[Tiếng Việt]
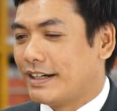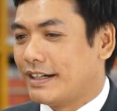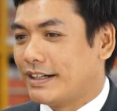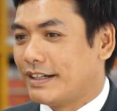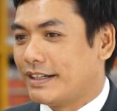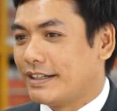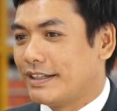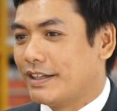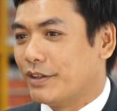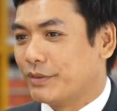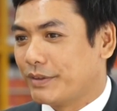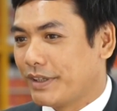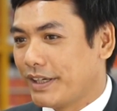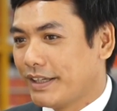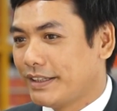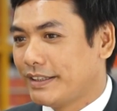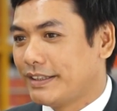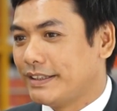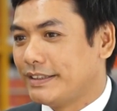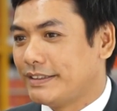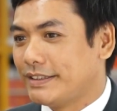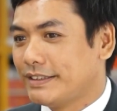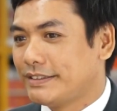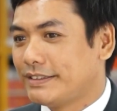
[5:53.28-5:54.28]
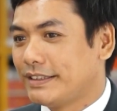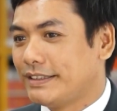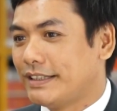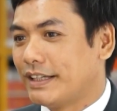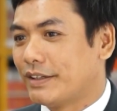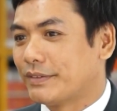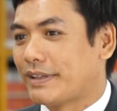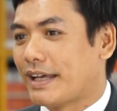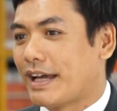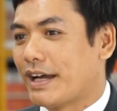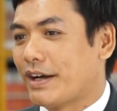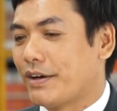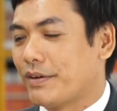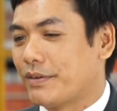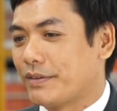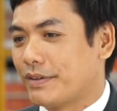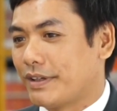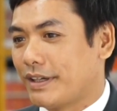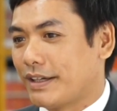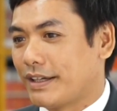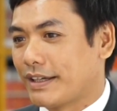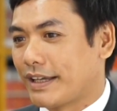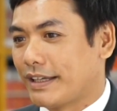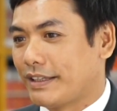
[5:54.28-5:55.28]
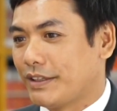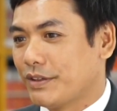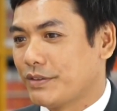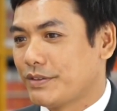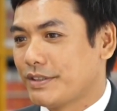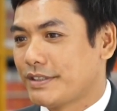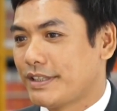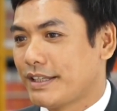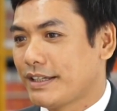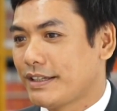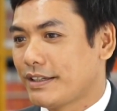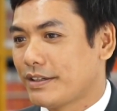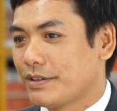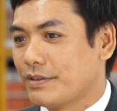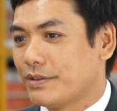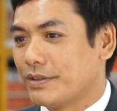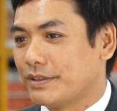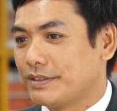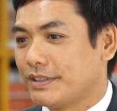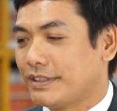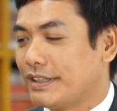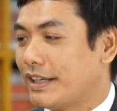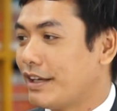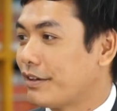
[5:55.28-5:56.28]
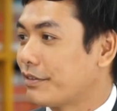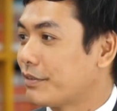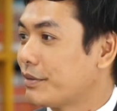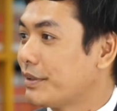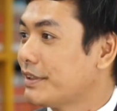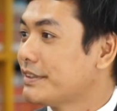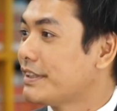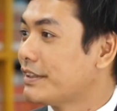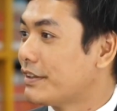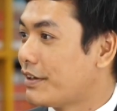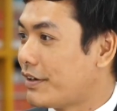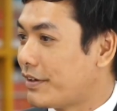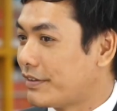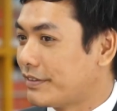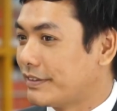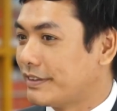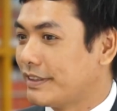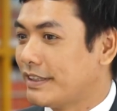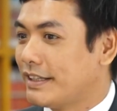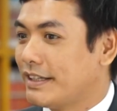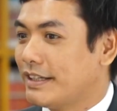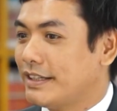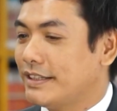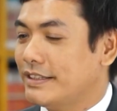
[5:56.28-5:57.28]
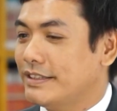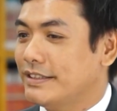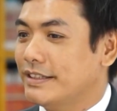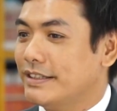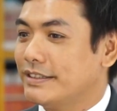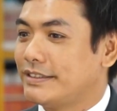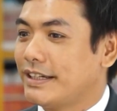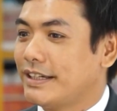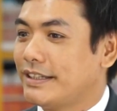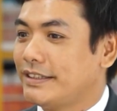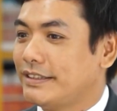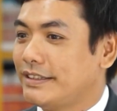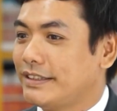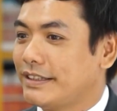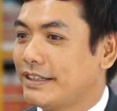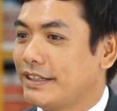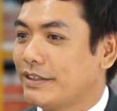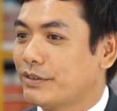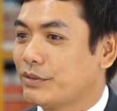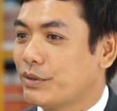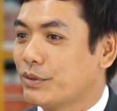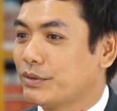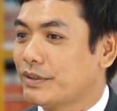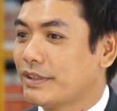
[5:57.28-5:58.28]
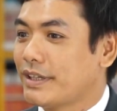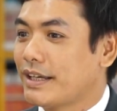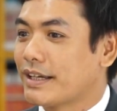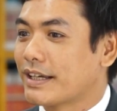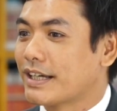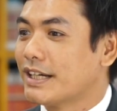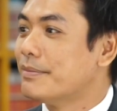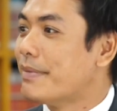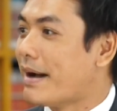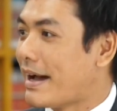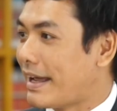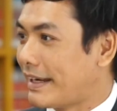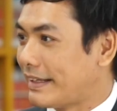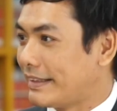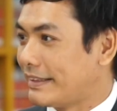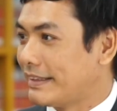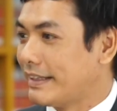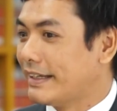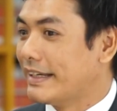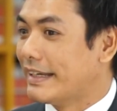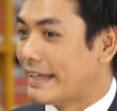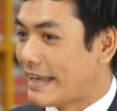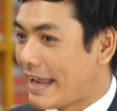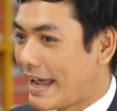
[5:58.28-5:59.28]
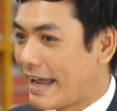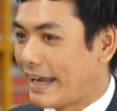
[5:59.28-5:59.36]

À, đầu tiên thì chương trình đào tạo à, ngành logistics của trường Đại học Quốc tế Sài Gòn dựa trên những yếu tố rất là cơ bản, hiện